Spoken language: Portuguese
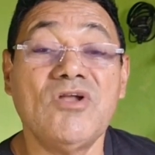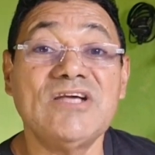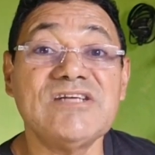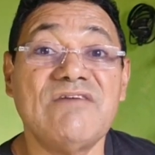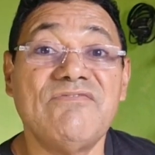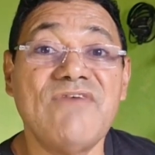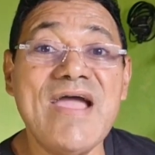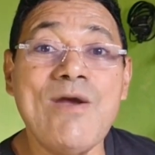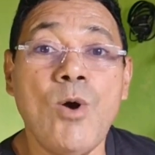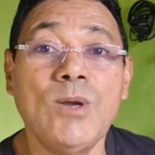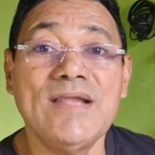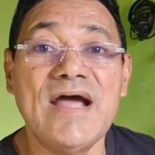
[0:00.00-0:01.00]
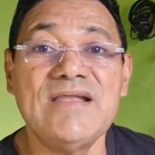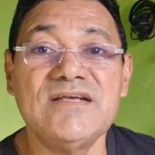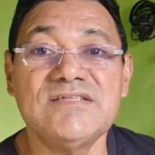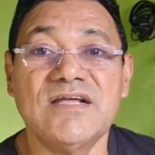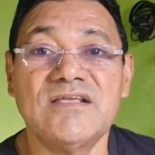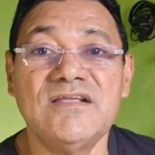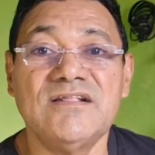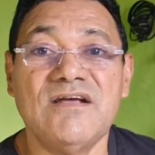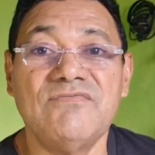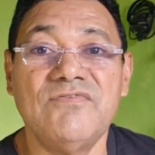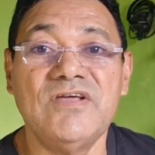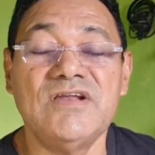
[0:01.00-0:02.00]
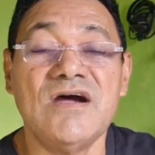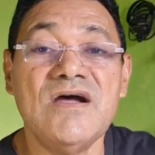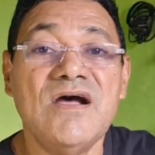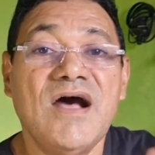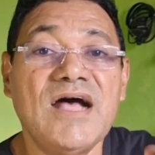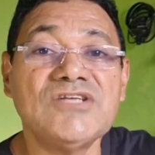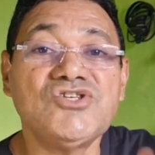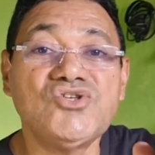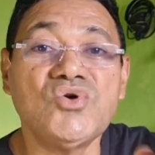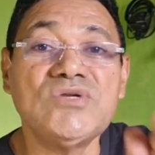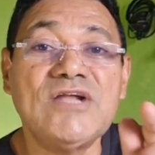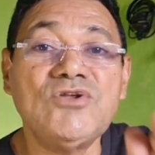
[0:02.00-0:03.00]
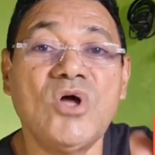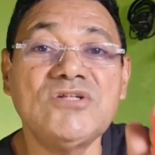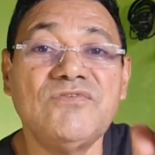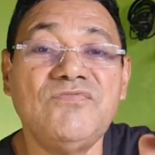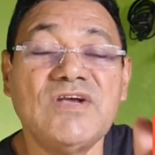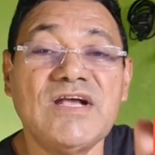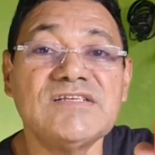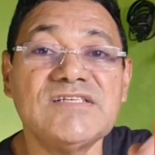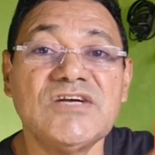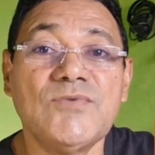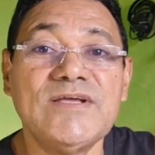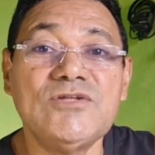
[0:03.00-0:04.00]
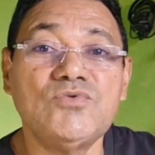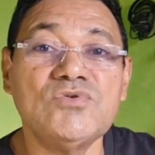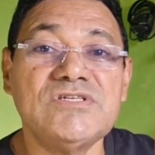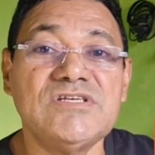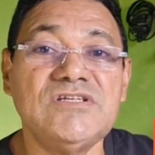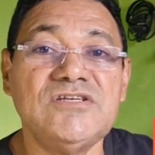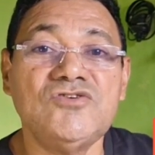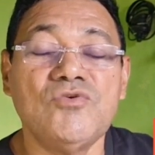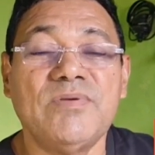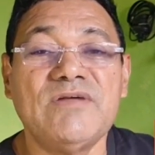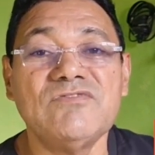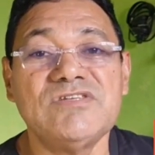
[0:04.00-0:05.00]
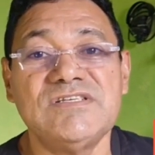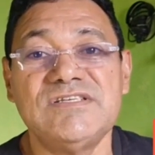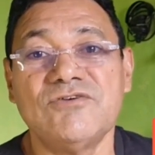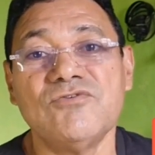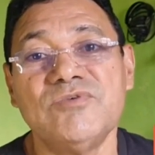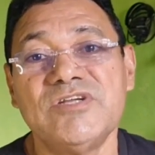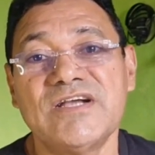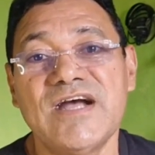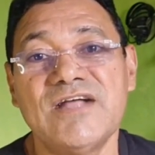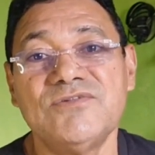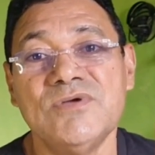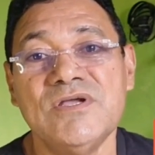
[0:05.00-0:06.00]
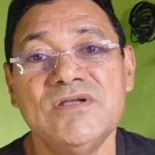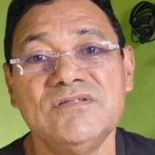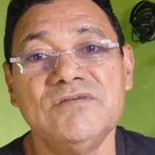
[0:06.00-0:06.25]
A bola já vai rolar nesta quinta-feira Acione a notificação aí do sininho para você ser comunicado